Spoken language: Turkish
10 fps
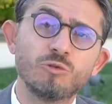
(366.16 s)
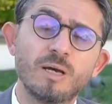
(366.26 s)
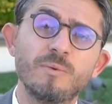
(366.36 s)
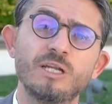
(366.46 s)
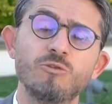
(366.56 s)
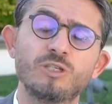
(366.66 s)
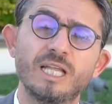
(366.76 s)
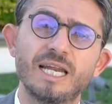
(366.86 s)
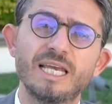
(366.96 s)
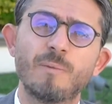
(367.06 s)
uygulamayan
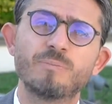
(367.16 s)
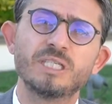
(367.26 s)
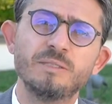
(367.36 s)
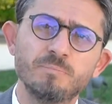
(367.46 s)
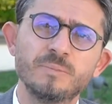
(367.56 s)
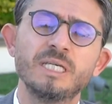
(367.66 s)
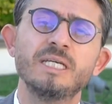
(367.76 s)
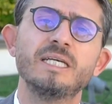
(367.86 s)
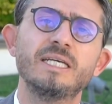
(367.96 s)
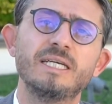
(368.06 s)
ülkelere yaptırım
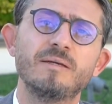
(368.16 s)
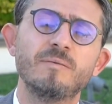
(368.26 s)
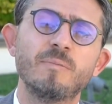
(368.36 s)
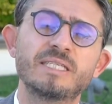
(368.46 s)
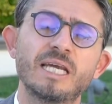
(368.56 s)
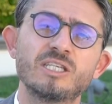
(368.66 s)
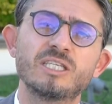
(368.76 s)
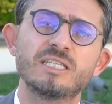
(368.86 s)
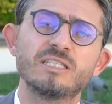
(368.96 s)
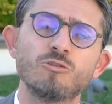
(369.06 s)
e,
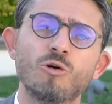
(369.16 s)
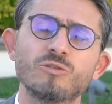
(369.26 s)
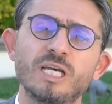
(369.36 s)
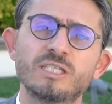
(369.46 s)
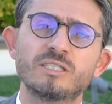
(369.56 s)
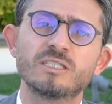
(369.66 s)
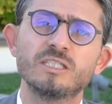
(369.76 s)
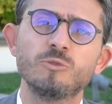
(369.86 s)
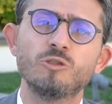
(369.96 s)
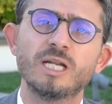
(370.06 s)
mesajlarını
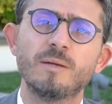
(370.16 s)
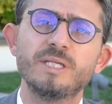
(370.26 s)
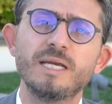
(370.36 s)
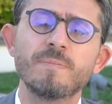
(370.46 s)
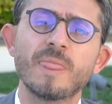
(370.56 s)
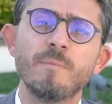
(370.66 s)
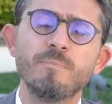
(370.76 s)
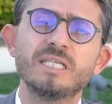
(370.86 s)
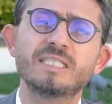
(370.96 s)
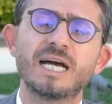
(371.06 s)
yoğunlaştırdığı bir dönemde
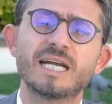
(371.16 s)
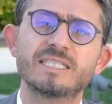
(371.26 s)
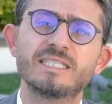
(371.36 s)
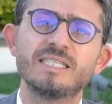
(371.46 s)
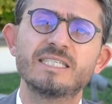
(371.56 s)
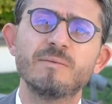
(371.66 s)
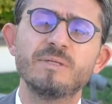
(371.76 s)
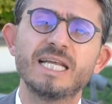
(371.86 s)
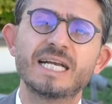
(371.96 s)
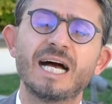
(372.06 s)
Mirkart
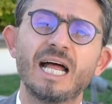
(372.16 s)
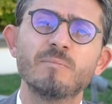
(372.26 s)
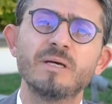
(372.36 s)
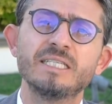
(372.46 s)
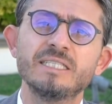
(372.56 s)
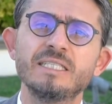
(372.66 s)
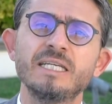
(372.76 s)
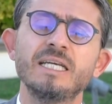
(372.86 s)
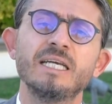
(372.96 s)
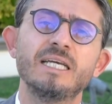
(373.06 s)
sisteminde kalmanın
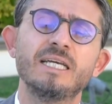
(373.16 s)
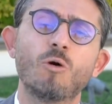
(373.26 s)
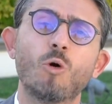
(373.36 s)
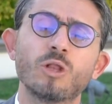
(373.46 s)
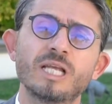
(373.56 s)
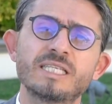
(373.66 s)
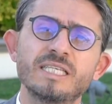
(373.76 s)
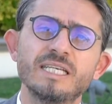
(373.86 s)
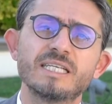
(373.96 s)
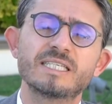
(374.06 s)
e,
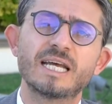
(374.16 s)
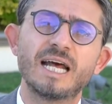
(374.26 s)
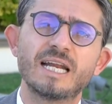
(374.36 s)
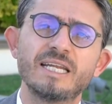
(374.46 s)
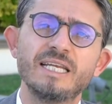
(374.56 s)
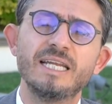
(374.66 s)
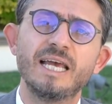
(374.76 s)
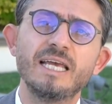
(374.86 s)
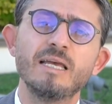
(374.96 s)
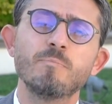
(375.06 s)
olası zararları
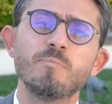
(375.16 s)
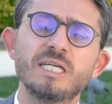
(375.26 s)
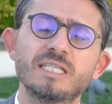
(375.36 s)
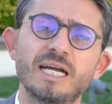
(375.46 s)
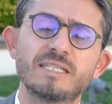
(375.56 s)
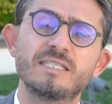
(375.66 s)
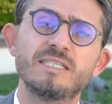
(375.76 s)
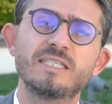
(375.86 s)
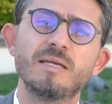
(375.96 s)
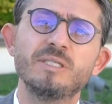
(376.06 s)
ile Mirkart
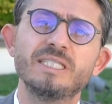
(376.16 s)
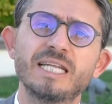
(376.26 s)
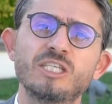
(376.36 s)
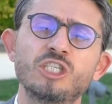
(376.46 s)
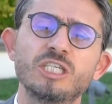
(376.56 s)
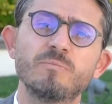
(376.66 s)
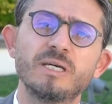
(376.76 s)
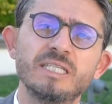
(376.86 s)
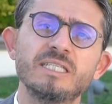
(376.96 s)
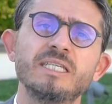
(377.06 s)
sisteminden
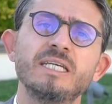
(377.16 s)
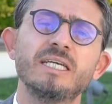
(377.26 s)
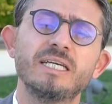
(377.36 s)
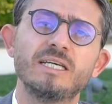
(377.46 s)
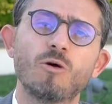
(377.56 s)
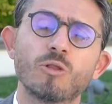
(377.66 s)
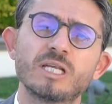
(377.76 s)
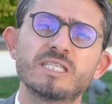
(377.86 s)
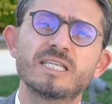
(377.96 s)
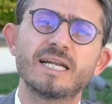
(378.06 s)
çıkmanın e,
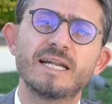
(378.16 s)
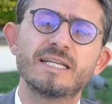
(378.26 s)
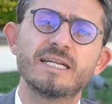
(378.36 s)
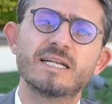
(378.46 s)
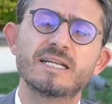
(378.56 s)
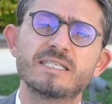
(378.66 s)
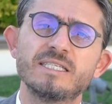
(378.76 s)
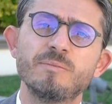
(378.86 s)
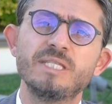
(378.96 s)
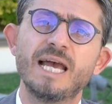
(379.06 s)
olası zararları
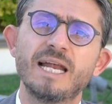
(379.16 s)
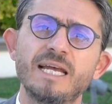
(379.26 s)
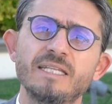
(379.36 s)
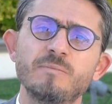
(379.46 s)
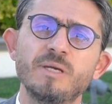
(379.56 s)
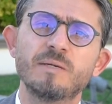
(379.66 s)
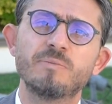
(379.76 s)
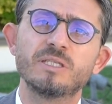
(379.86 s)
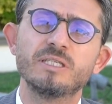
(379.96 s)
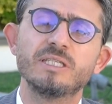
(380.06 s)
arasında bir değerlendirme
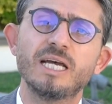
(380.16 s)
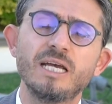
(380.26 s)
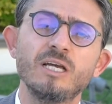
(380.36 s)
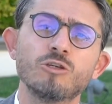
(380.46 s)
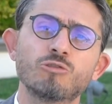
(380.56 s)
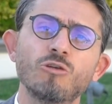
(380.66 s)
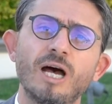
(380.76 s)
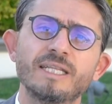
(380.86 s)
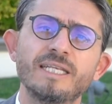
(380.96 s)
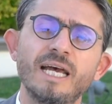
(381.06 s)
yapıldığında şu
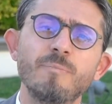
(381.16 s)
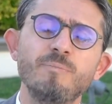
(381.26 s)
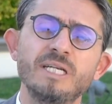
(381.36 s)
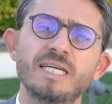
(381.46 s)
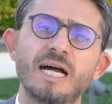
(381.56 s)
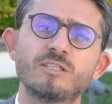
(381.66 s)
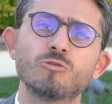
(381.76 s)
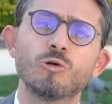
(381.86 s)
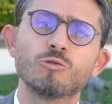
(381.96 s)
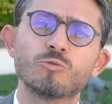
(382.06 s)
anda
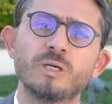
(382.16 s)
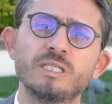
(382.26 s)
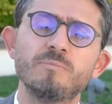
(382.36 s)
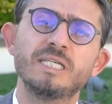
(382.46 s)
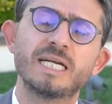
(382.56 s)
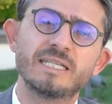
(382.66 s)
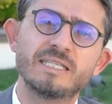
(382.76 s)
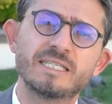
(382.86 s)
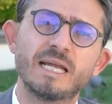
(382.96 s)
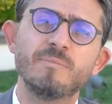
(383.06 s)
Mirkart'ı dondurmanın, Mirkart
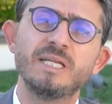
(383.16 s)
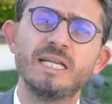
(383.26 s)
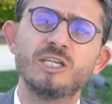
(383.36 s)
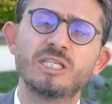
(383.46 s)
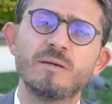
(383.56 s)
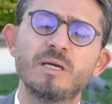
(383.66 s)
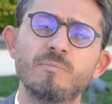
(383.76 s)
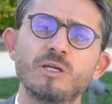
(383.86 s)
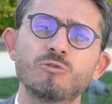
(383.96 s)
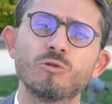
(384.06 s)
sistemleriyle işlem
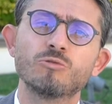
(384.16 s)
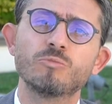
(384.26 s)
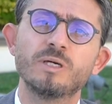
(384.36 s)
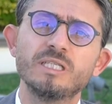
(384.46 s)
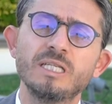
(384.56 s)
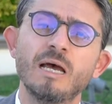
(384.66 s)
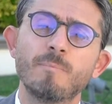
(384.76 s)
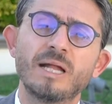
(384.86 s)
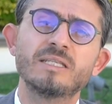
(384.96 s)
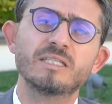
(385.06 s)
yapmayı dondurmanın
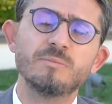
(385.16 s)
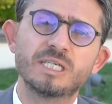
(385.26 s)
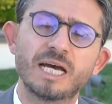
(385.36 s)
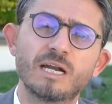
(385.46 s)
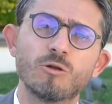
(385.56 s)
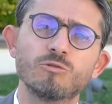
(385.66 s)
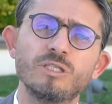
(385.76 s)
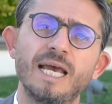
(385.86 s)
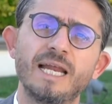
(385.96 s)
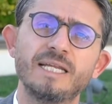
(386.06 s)
mantıklı bir karar
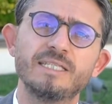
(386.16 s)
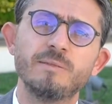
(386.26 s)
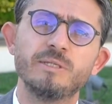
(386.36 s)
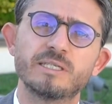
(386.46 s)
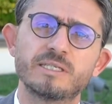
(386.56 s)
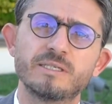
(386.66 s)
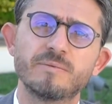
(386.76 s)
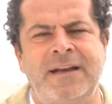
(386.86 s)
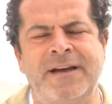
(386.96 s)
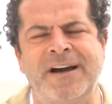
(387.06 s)
olduğunu değerlendirebiliriz.
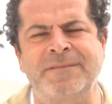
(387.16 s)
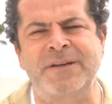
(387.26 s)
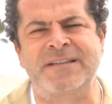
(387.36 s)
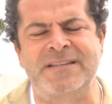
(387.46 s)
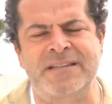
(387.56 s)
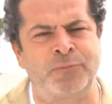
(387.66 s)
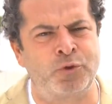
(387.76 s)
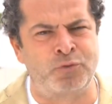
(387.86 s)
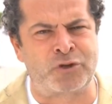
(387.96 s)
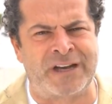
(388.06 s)
Levent Bey sizi
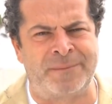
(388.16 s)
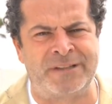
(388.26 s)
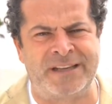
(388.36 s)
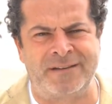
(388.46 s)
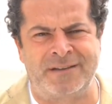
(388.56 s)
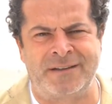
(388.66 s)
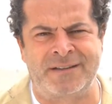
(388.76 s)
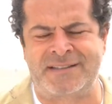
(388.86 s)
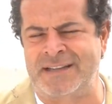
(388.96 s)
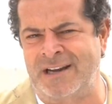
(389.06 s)
bulmuşken bir de
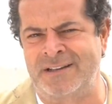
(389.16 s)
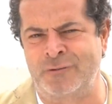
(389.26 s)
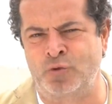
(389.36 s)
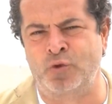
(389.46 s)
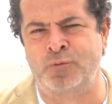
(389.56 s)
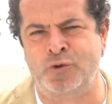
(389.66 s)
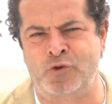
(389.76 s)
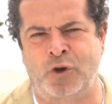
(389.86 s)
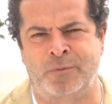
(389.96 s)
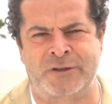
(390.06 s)
e, sterlinin durumunu
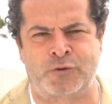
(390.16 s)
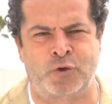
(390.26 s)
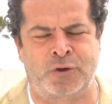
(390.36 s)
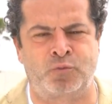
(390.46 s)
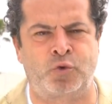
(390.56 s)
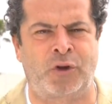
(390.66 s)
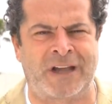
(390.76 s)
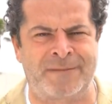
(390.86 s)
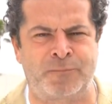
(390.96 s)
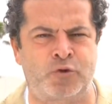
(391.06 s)
sormak istiyorum.
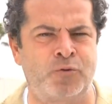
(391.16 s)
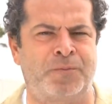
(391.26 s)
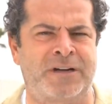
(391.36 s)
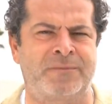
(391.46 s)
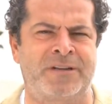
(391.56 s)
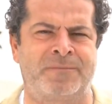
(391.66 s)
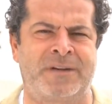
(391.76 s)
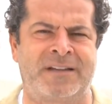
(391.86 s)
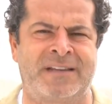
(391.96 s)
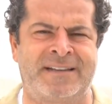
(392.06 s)
Dolar bütün para
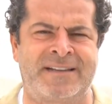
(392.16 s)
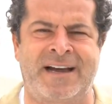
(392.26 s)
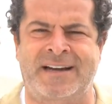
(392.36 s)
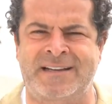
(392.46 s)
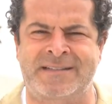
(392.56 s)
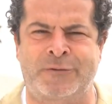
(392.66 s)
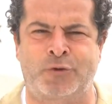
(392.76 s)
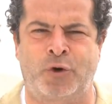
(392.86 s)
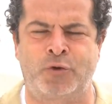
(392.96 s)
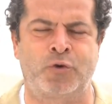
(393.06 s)
birimlerinde değer
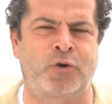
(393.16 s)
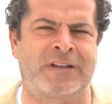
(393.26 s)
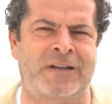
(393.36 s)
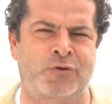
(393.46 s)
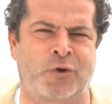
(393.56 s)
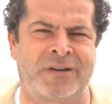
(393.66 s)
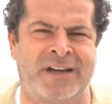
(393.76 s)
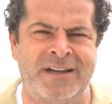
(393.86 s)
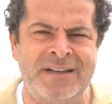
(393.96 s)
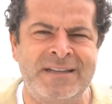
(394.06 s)
kazanıyor. Euro'dan
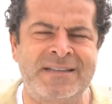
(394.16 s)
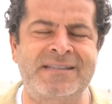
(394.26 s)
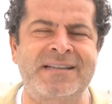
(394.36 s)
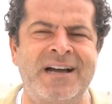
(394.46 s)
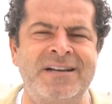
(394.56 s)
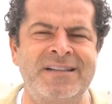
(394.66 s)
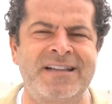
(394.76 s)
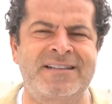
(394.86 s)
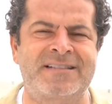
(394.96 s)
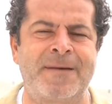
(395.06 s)
sonra sterlin
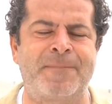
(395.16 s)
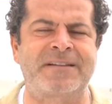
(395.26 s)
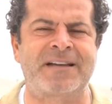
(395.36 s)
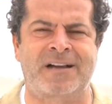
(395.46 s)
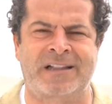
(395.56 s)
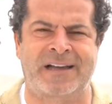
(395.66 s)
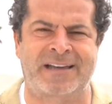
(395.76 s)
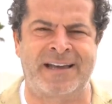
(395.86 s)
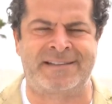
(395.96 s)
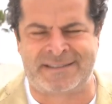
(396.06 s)
de tepe taklak
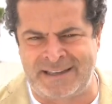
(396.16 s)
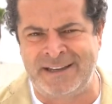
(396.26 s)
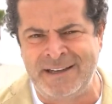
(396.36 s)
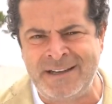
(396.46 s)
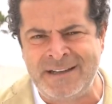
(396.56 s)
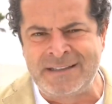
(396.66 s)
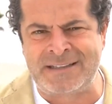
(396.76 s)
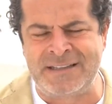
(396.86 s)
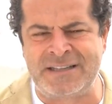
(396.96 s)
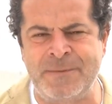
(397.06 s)
etti.
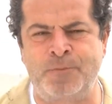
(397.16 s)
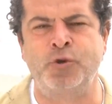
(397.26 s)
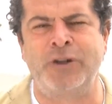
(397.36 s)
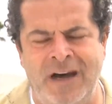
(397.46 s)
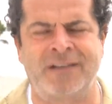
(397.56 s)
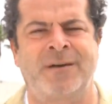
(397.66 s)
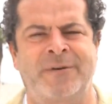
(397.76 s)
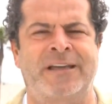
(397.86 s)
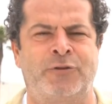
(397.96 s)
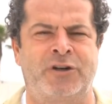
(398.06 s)
Sizce bu ne
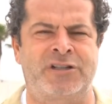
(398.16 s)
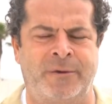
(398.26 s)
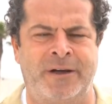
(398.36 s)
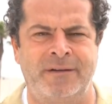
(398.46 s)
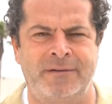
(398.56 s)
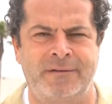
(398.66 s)
anlama geliyor acaba?